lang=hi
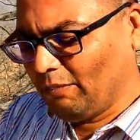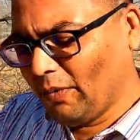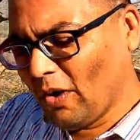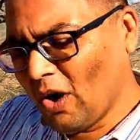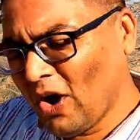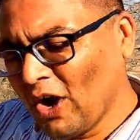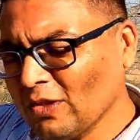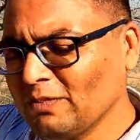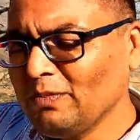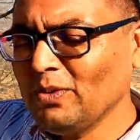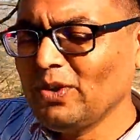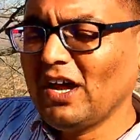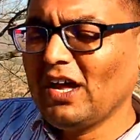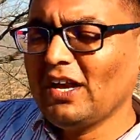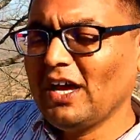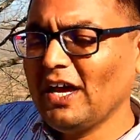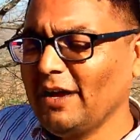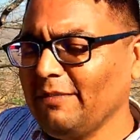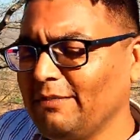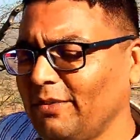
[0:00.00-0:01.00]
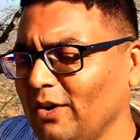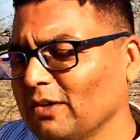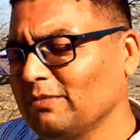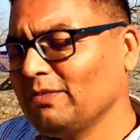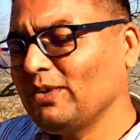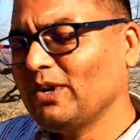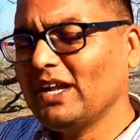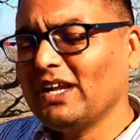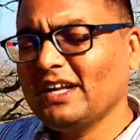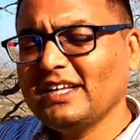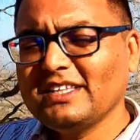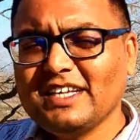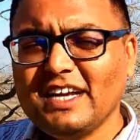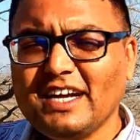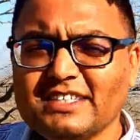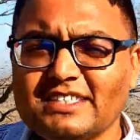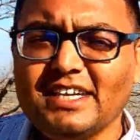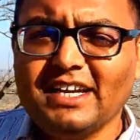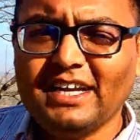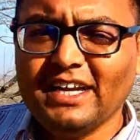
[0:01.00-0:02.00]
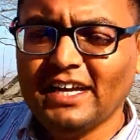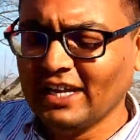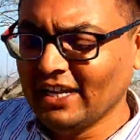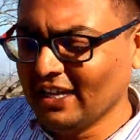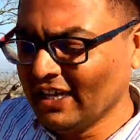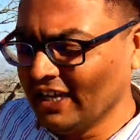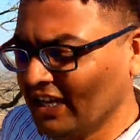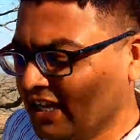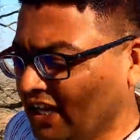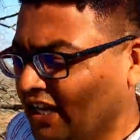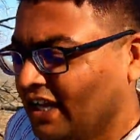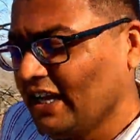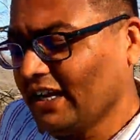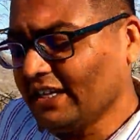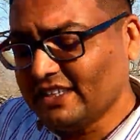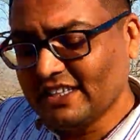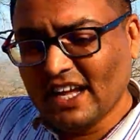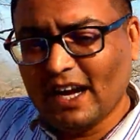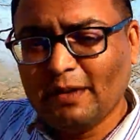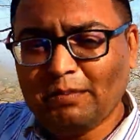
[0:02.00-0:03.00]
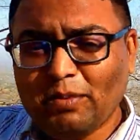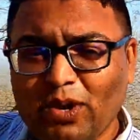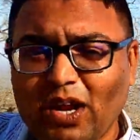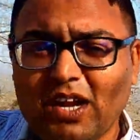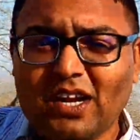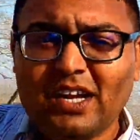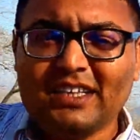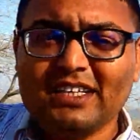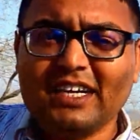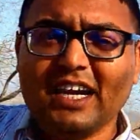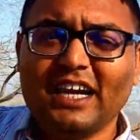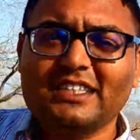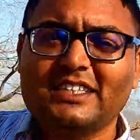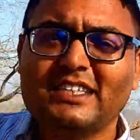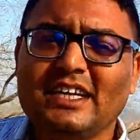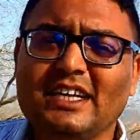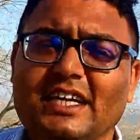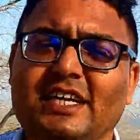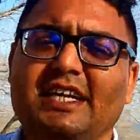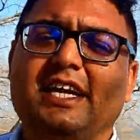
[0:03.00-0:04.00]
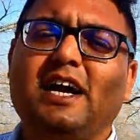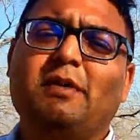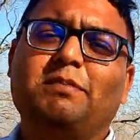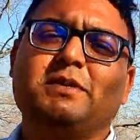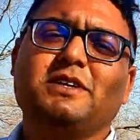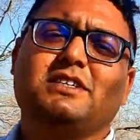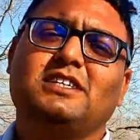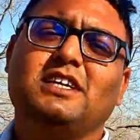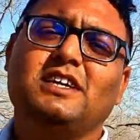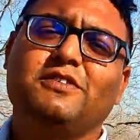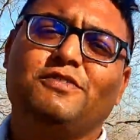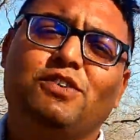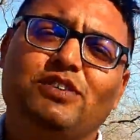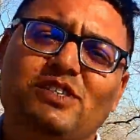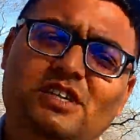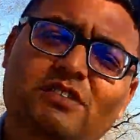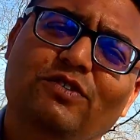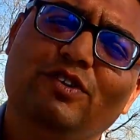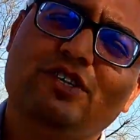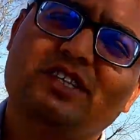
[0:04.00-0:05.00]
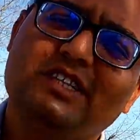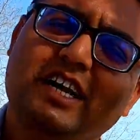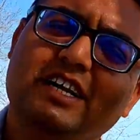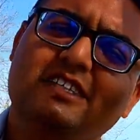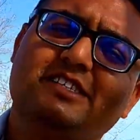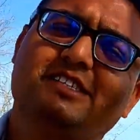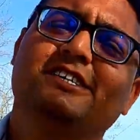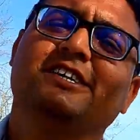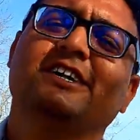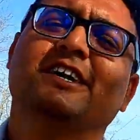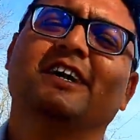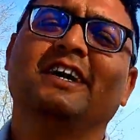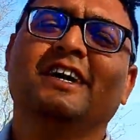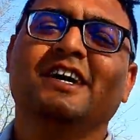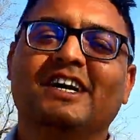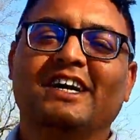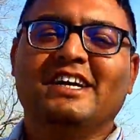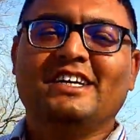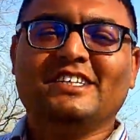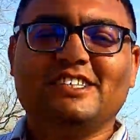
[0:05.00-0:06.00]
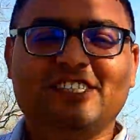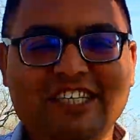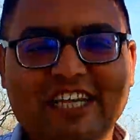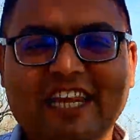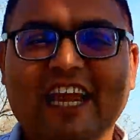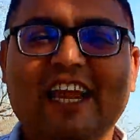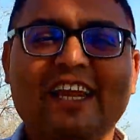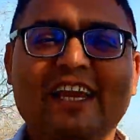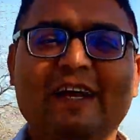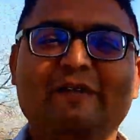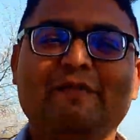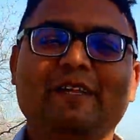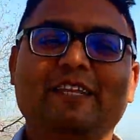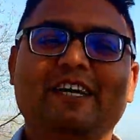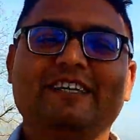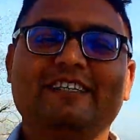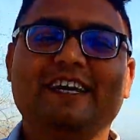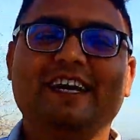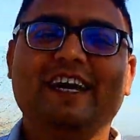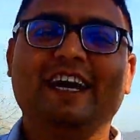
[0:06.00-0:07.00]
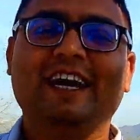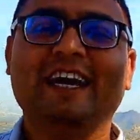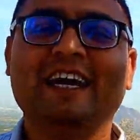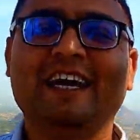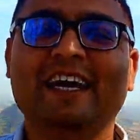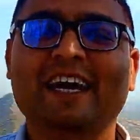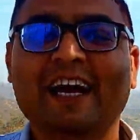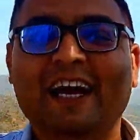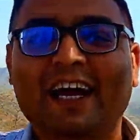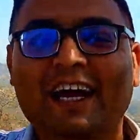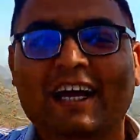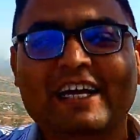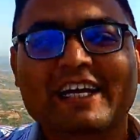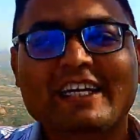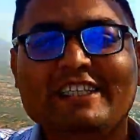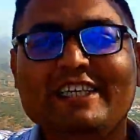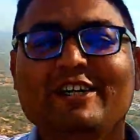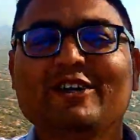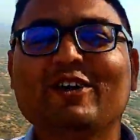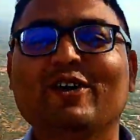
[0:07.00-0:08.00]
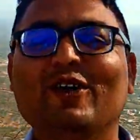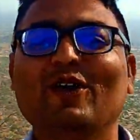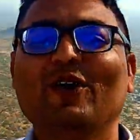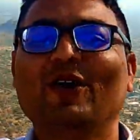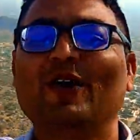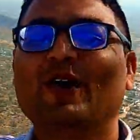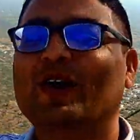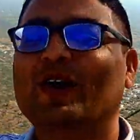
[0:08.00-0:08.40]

बहुत पुराना है बहुत पुराना इतिहास है इतना पुराना इतिहास है कि यहाँ पे सिर्फ और सिर्फ वो इतिहास शिला लेख पे दर्ज है किसी को